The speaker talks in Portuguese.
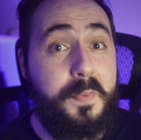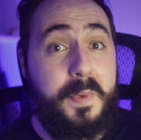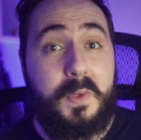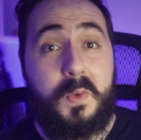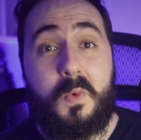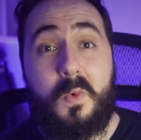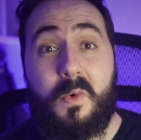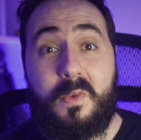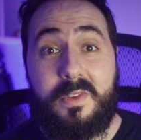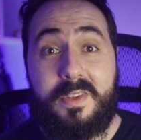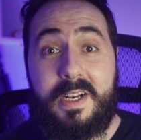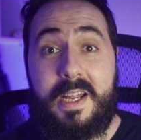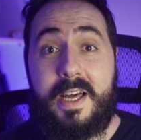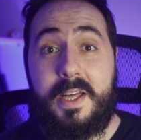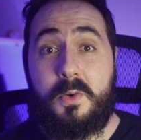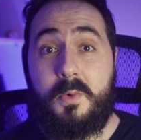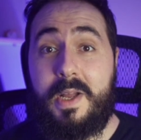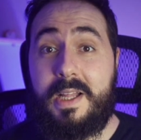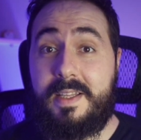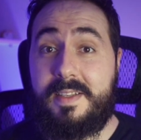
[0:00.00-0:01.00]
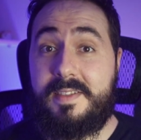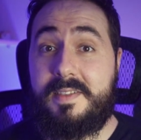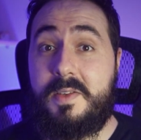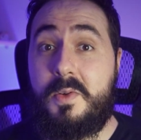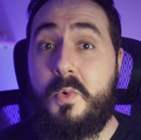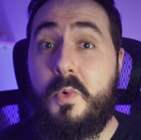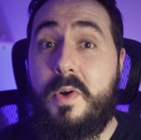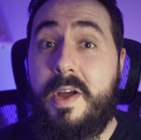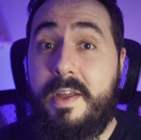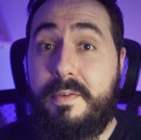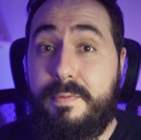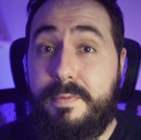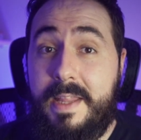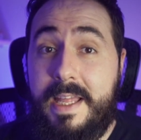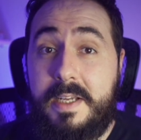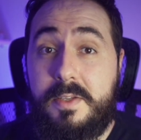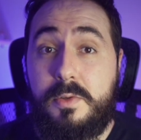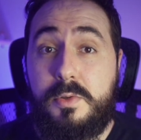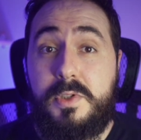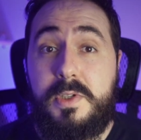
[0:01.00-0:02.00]
pelo contrário, elas são o
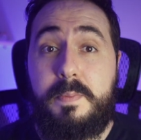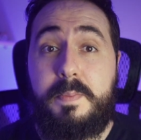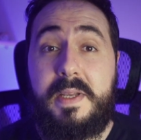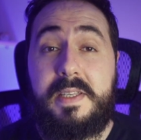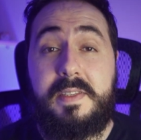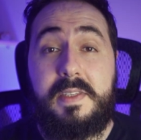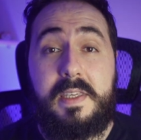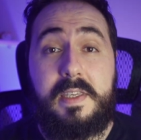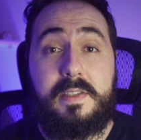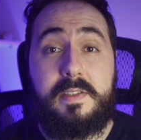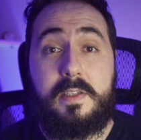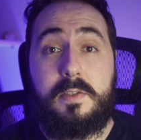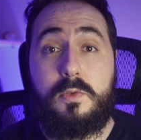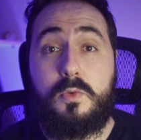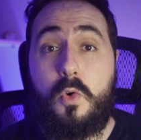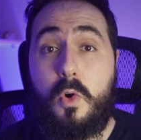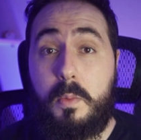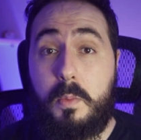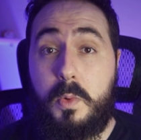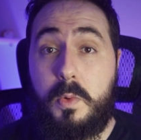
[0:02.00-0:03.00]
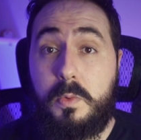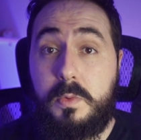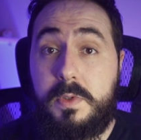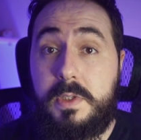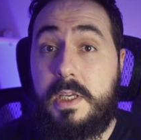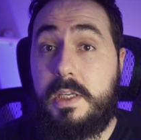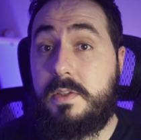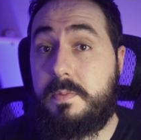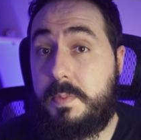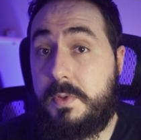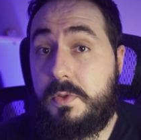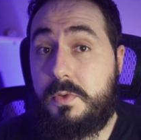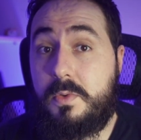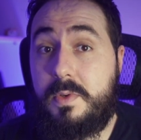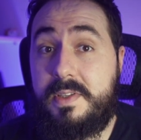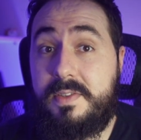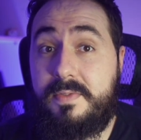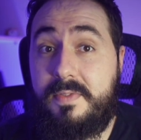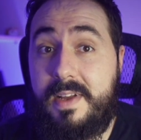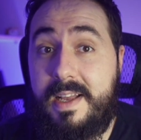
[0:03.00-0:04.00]
reflexo de pesquisas comuns que as
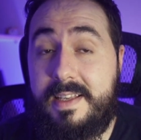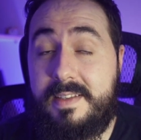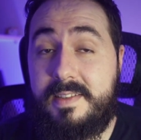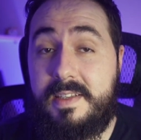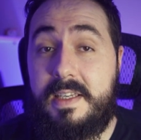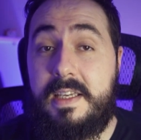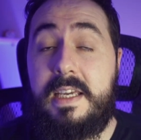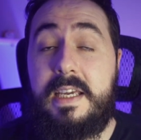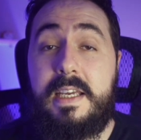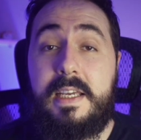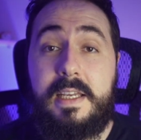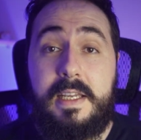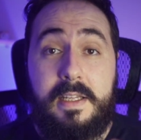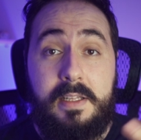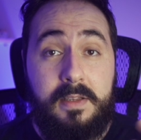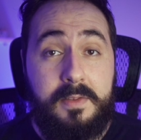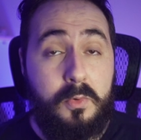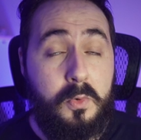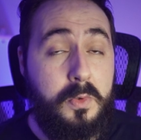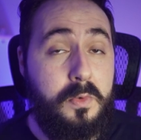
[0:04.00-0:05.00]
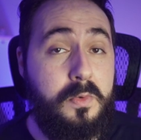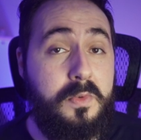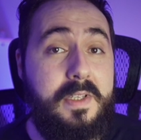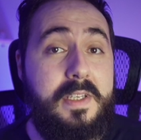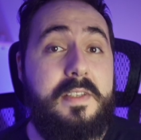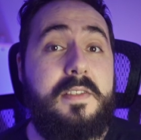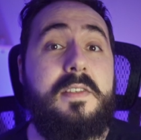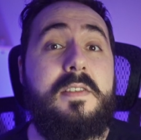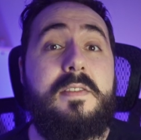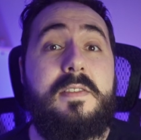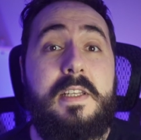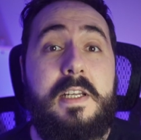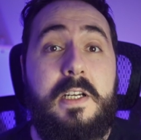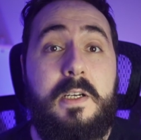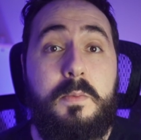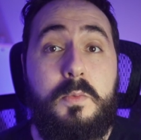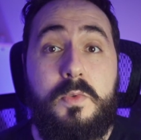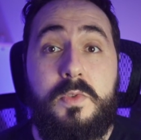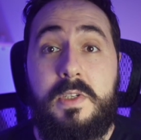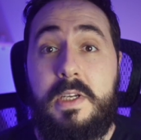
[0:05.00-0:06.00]
pessoas fazem em torno desses
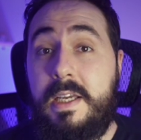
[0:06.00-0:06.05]
termos.